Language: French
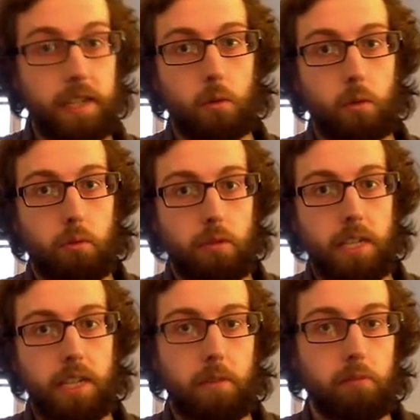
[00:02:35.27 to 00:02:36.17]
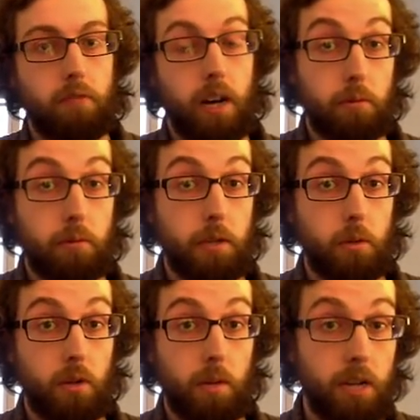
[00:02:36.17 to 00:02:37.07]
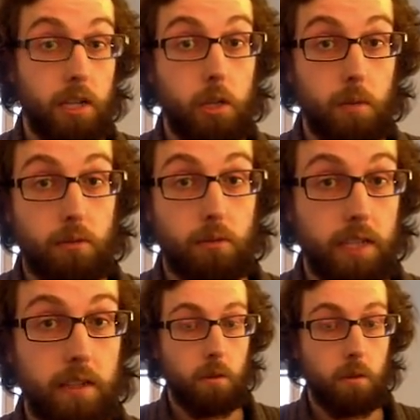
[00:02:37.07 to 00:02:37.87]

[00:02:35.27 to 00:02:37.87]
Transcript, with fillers: donc pour ça, je vais pouvoir appuyer sur la molette de ma souris.